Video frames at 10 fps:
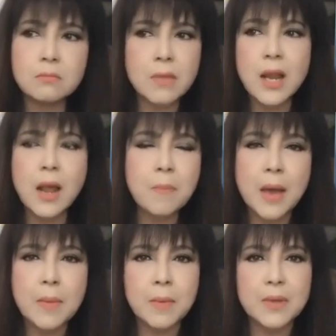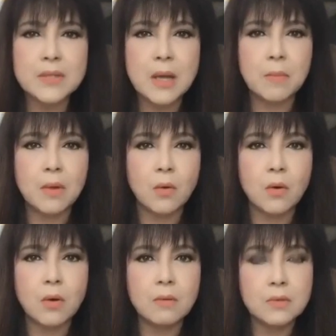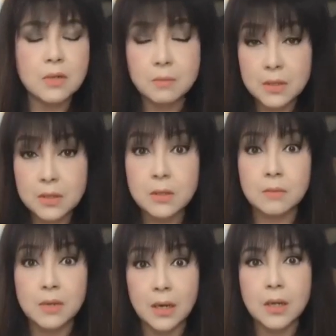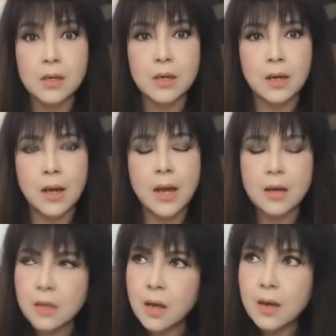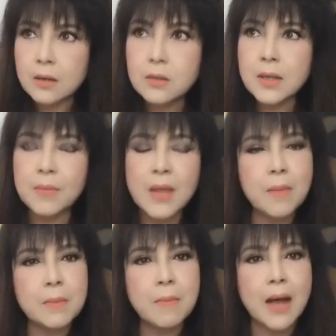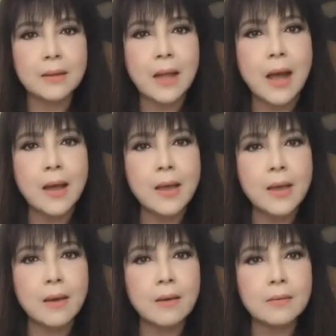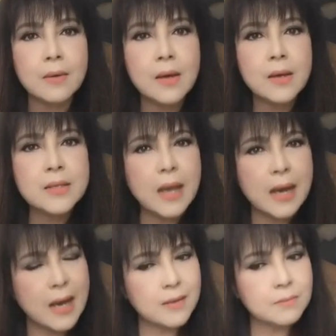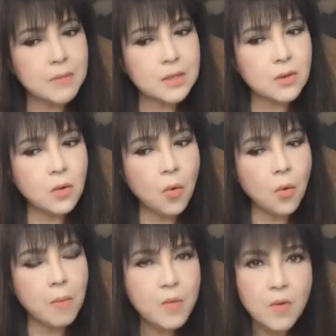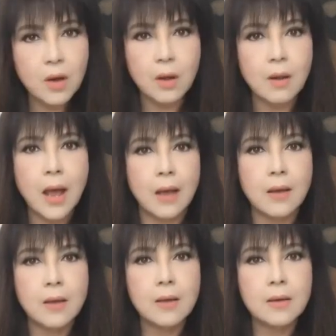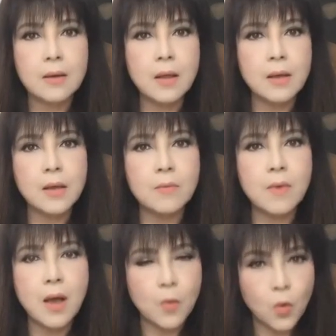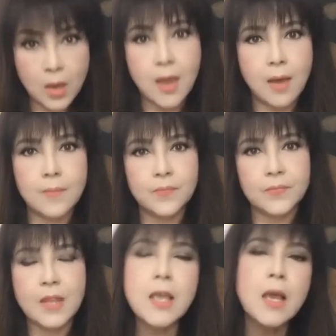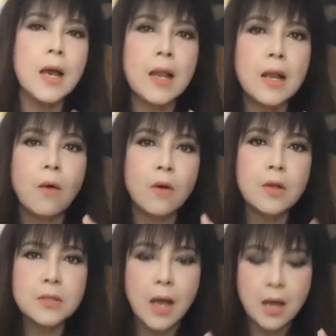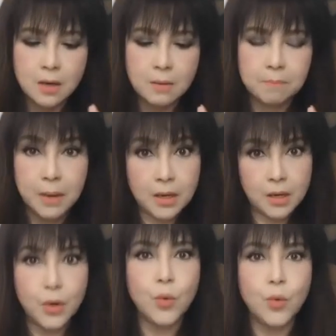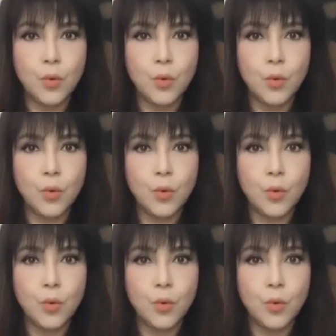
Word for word: ไม่ได้ไปเป็นประจำเราก็ลืมๆเลือนๆนะคะ ก็จำได้เป็นบางท่าเอง อย่างนั้นมันก็คงไม่เวิร์กแล้วล่ะ ก็เลยคิดว่าโอเค ถ้าอย่างนั้นเราก็จะเปิดดู